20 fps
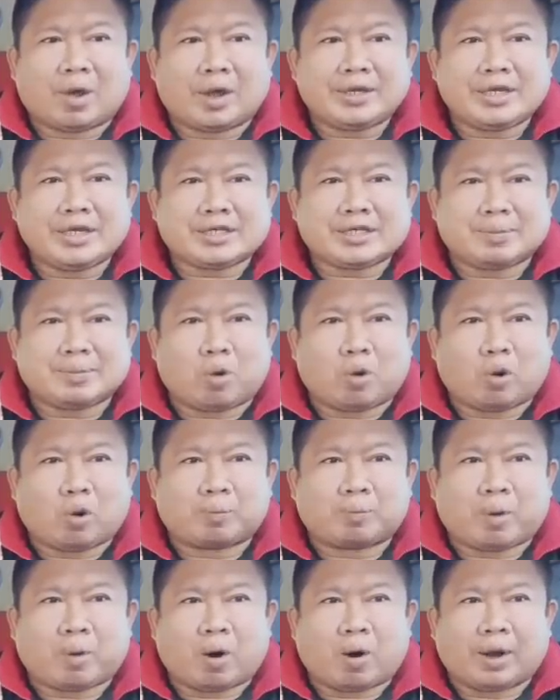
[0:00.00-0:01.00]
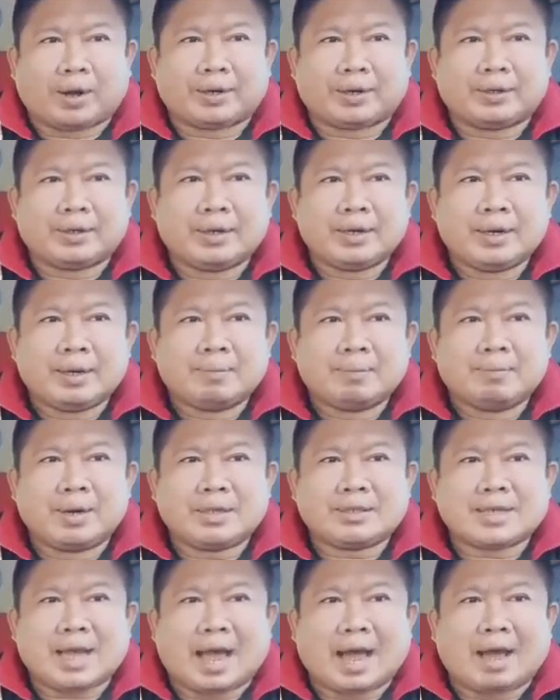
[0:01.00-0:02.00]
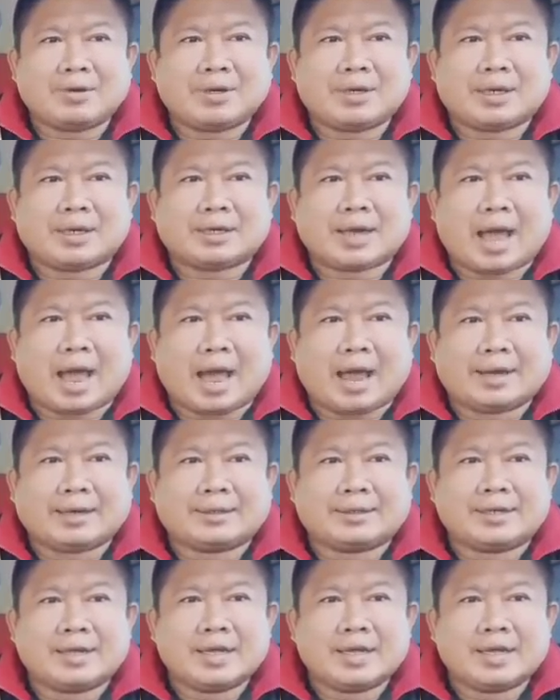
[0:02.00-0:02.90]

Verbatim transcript: 126 ปอนด์เมื่อเช้านี้ทางด้าน